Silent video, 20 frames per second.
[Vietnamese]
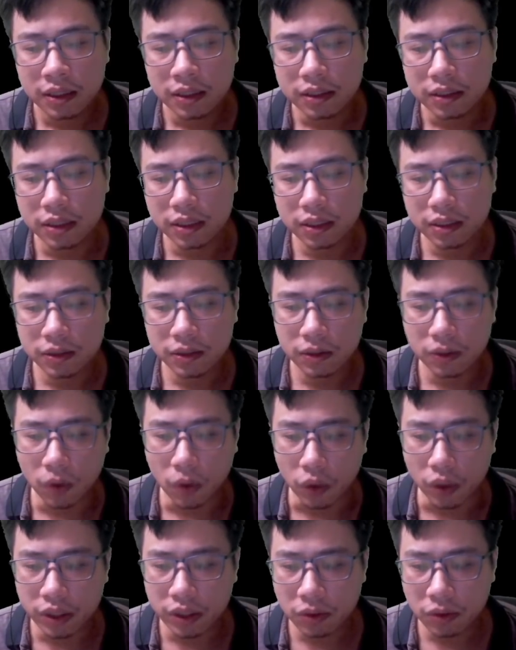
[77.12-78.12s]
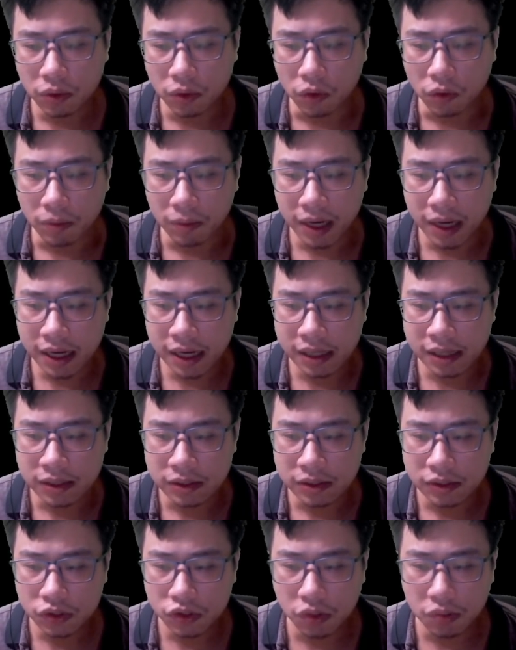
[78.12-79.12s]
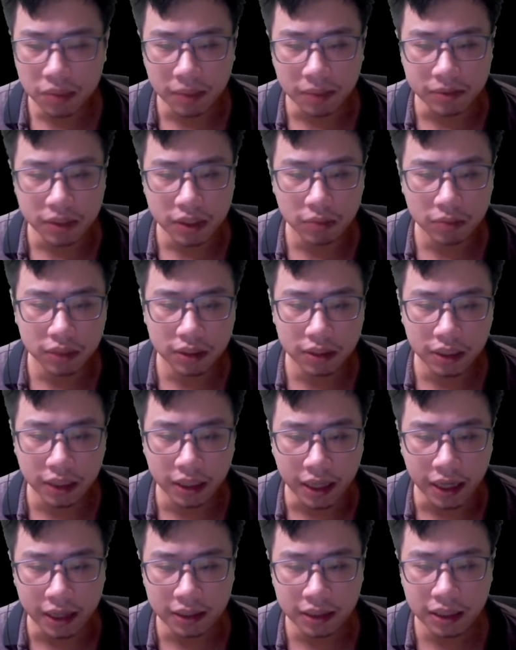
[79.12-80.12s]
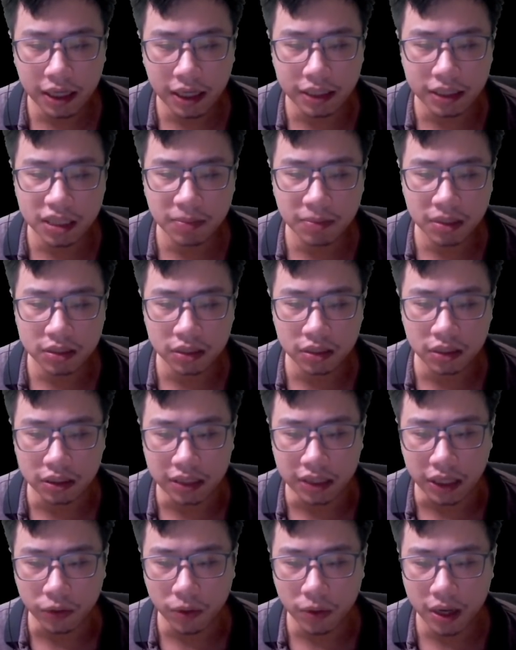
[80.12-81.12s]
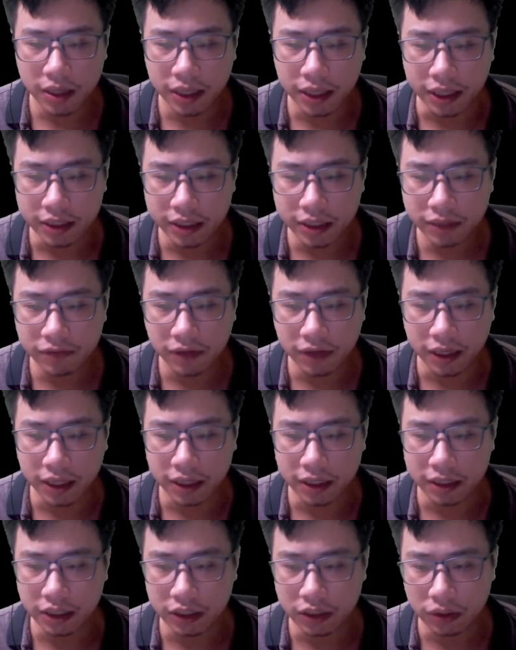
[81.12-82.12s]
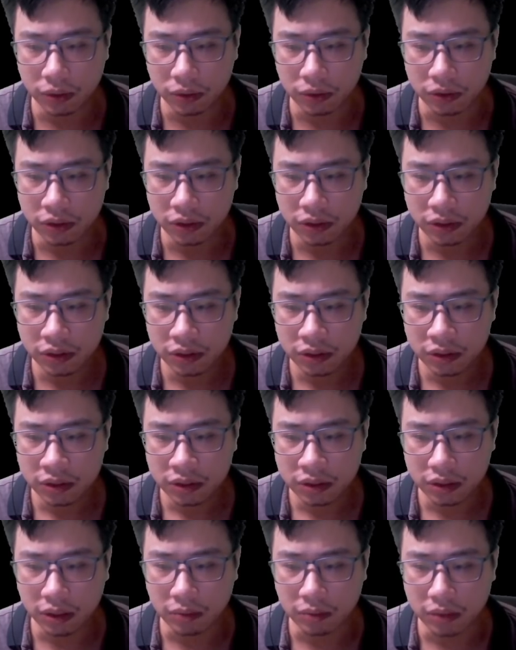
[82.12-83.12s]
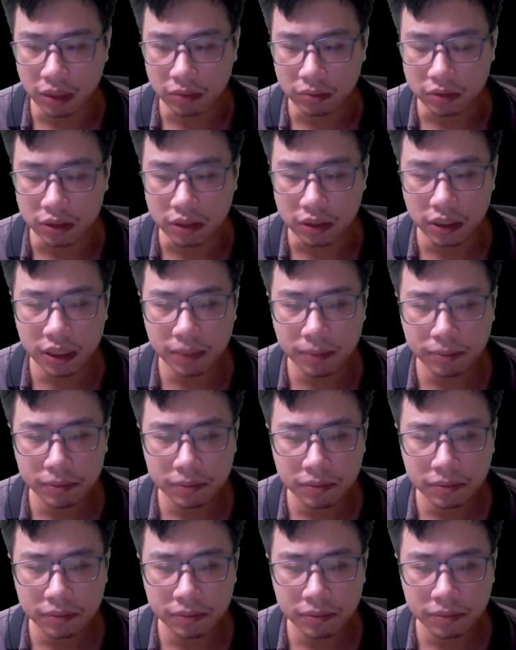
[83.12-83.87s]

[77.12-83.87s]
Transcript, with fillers: Nhưng cổ yêu cổ ma dung nhập trong thân thể hắn lại chưa bao giờ trải qua đệ nhất và đệ nhị tổn, tổng cộng tứ kiếp.